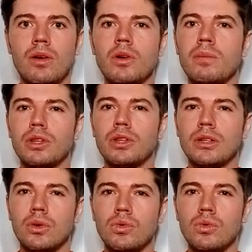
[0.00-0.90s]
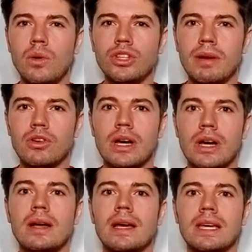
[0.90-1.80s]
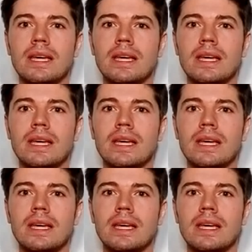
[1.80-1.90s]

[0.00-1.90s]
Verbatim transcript: Lolo. Bueno, por cierto, una última cosa.